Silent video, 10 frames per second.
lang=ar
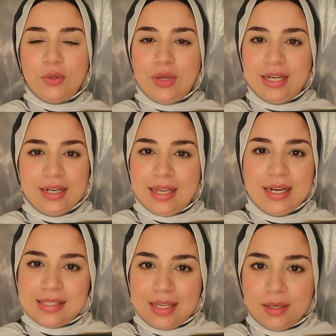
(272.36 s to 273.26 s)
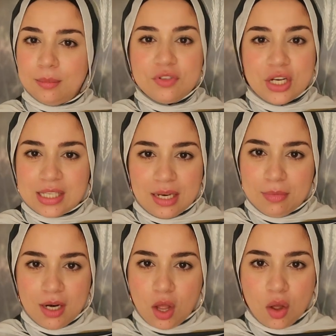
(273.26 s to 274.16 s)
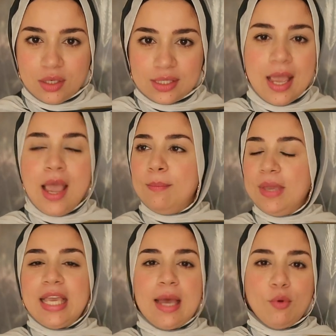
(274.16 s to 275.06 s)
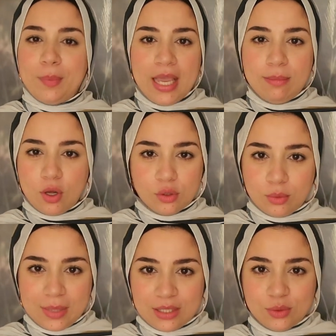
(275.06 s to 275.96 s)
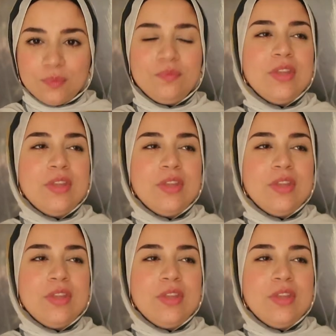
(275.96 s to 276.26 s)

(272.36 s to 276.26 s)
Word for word: بالكم يعني الرجاله دي يعني مفيش اسهل منها خالص بيتجابوا بكلمه خدوا بالكم